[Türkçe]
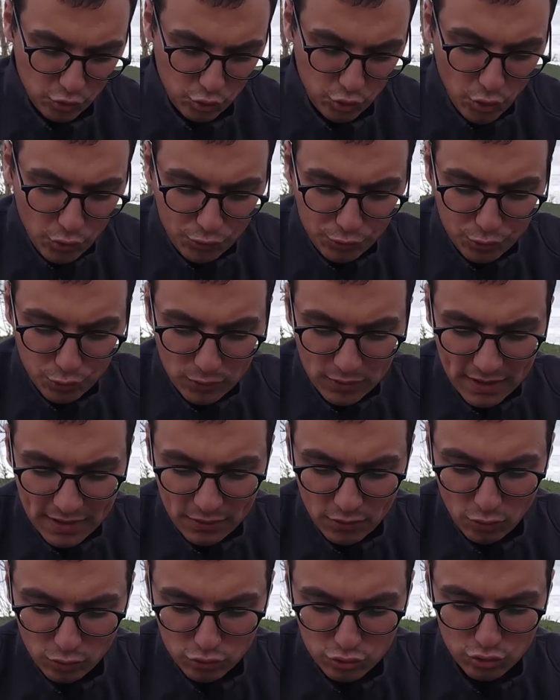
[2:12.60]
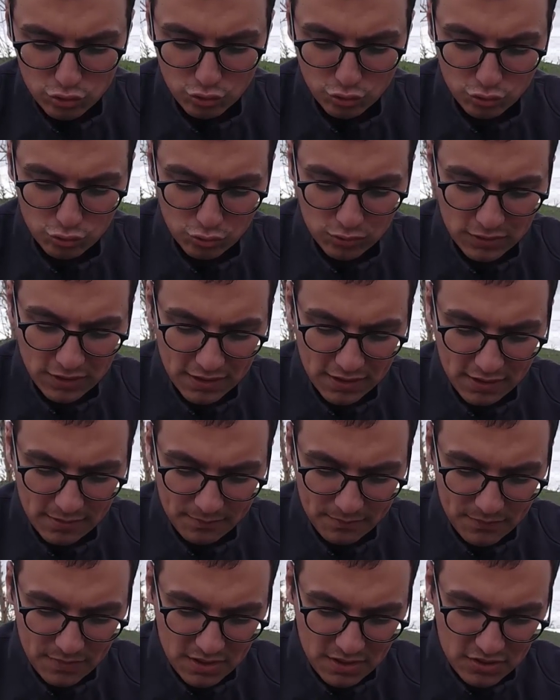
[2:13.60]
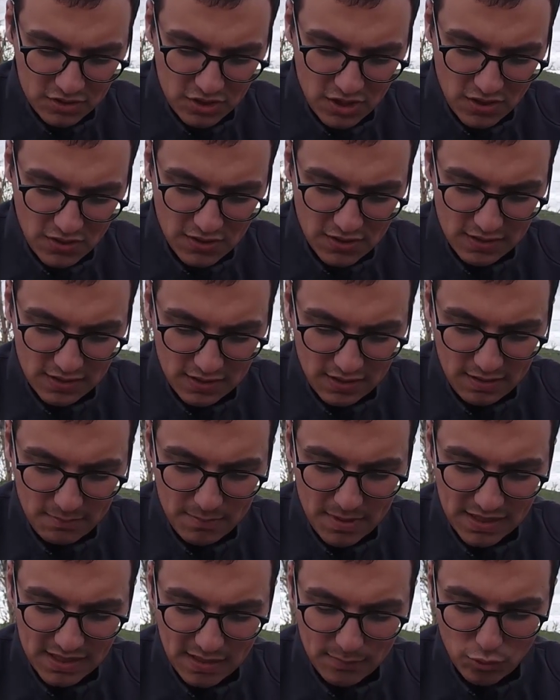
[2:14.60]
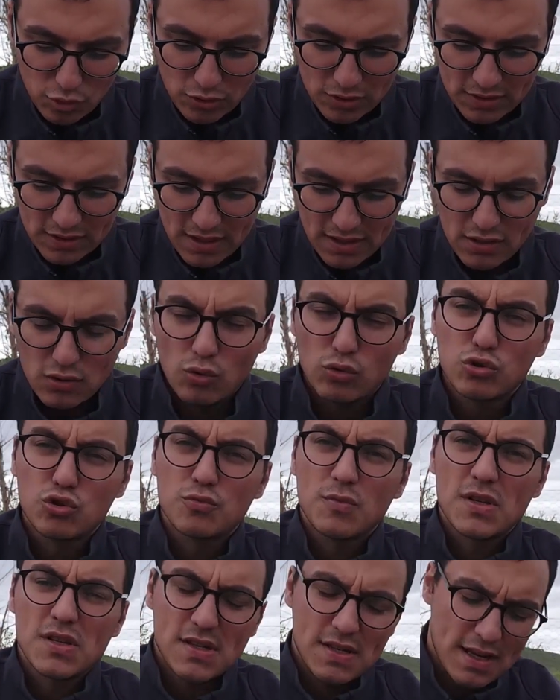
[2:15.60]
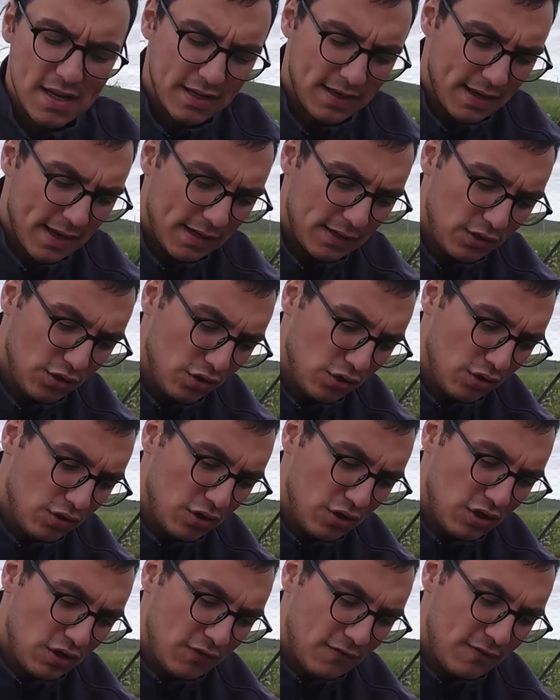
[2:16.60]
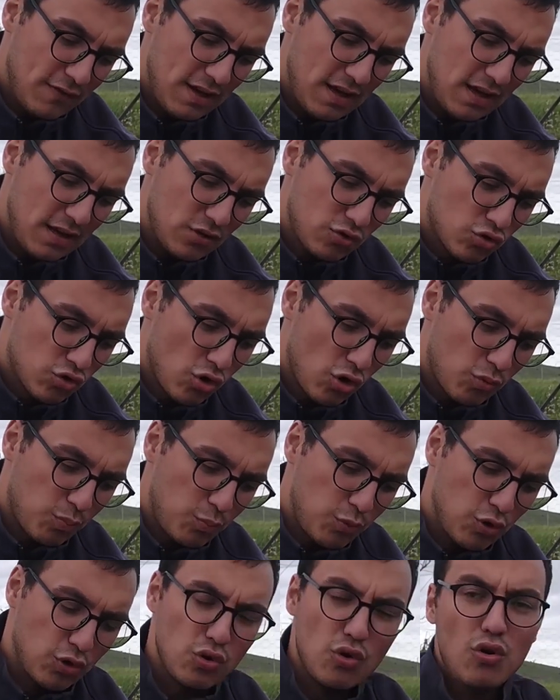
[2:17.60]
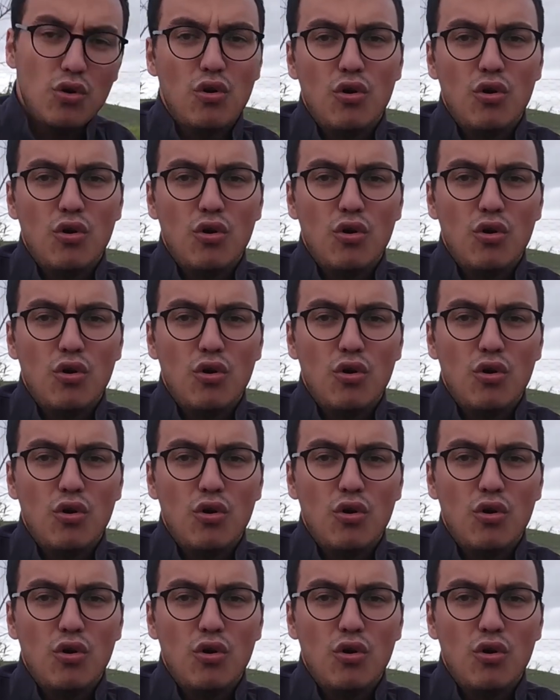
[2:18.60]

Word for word: küf türlerinin oluşturdukları çeşitli metabolitlerin oluşmasını engelliyor ve çok büyük